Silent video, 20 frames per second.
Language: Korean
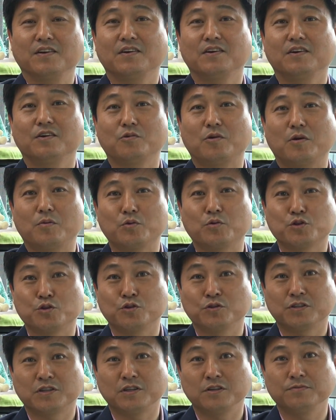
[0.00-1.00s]

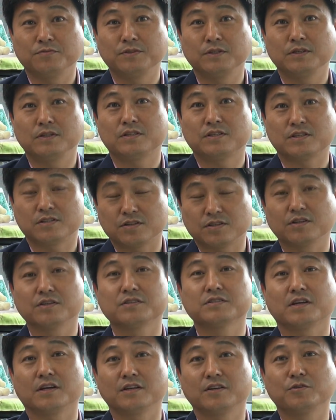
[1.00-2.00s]
와보숑 TV
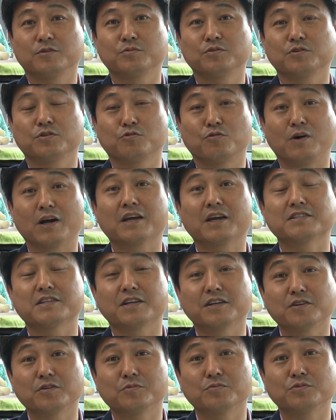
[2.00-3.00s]
시청자 여러분 그리고
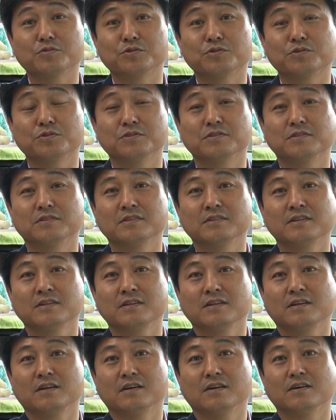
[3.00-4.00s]
관계자 여러분,
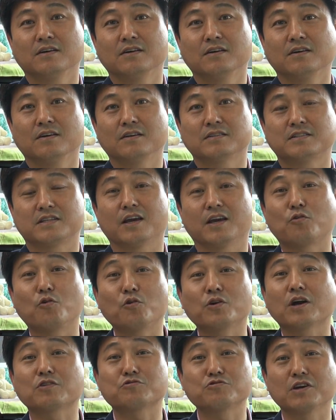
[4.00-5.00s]
제
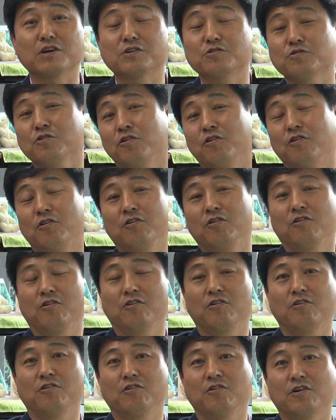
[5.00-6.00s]
공약 중에도
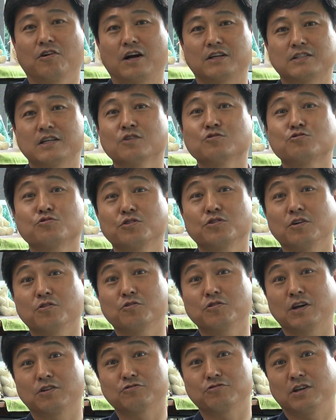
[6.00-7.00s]
가장 중요한
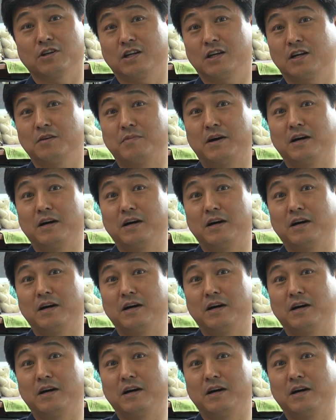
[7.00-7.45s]
공약 중에 하나가